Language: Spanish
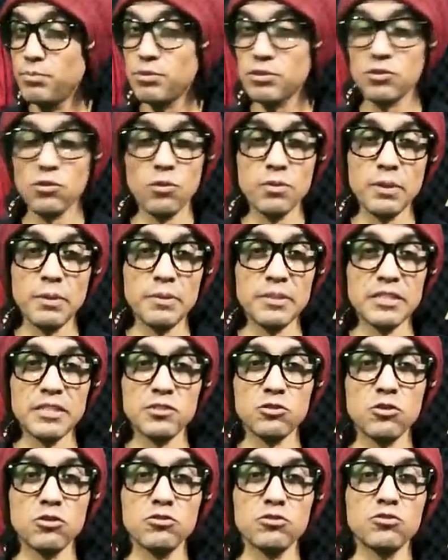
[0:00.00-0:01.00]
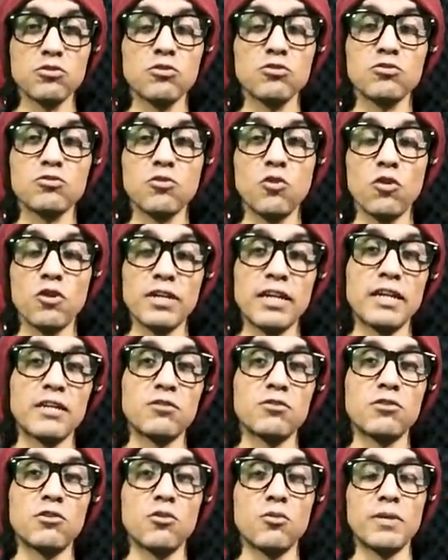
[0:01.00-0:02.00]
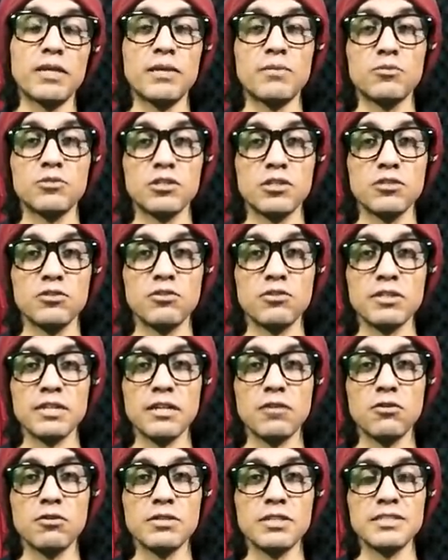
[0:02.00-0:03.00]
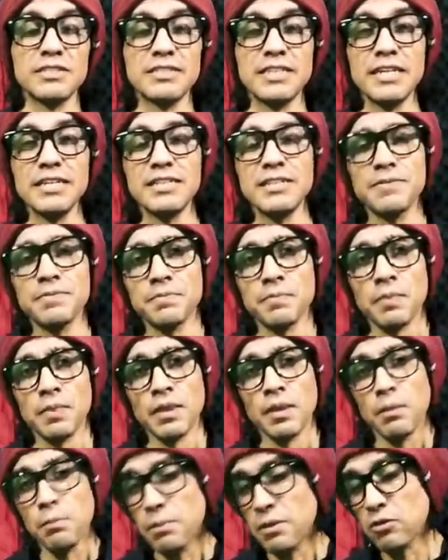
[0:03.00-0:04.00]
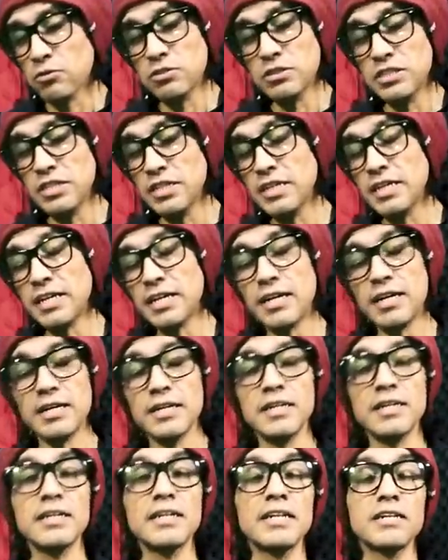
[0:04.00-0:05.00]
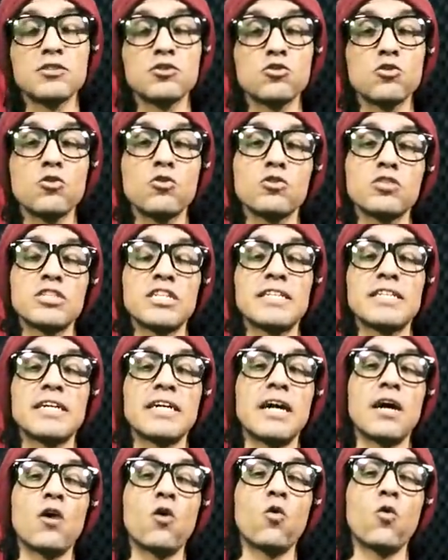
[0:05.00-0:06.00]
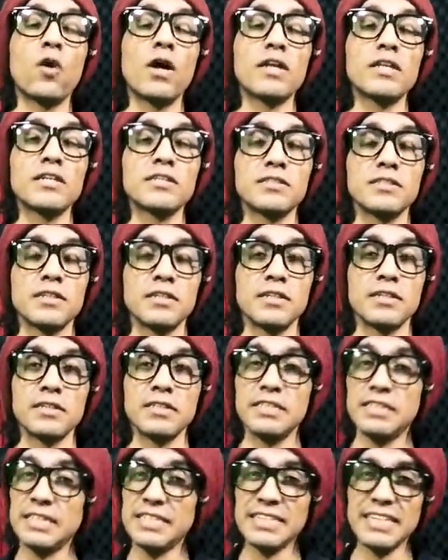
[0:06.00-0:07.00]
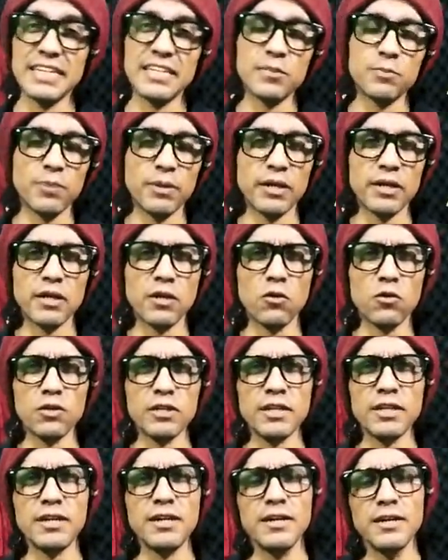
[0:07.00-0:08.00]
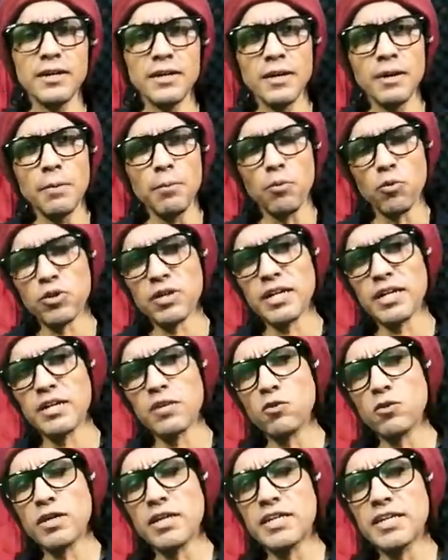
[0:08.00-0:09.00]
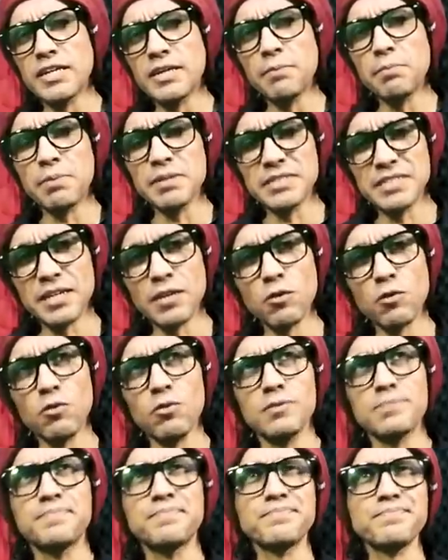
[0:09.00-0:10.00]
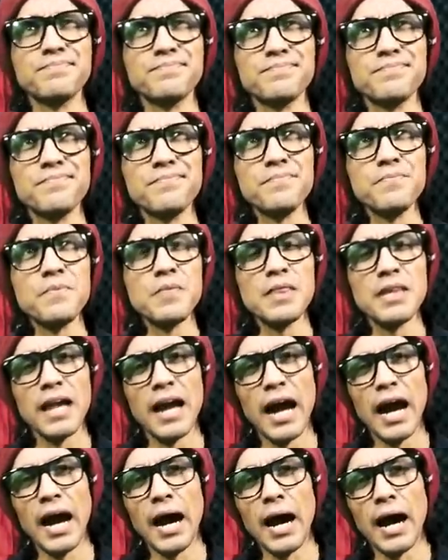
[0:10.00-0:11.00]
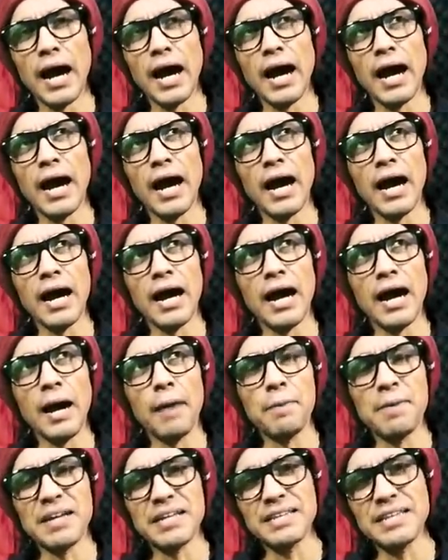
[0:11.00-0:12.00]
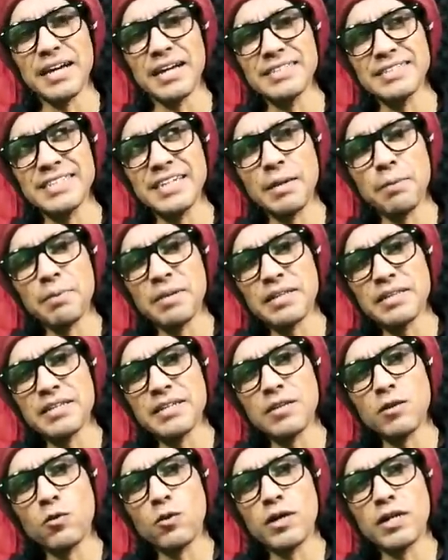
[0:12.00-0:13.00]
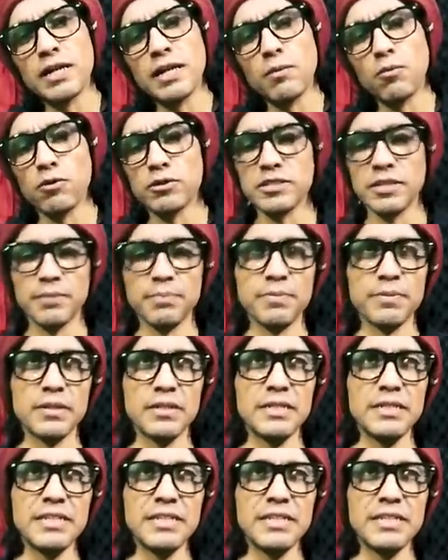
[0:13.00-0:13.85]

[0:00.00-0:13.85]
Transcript: pues obviamente son, son correr, ¿no? Y lo veíamos en North Dakota State, pero ni siquiera eh, lanzó Shanahan jugadas eh, diseñadas para que corriera, porque creo que quiere empezarlo a, hacer aprender a jugar en la bolsa.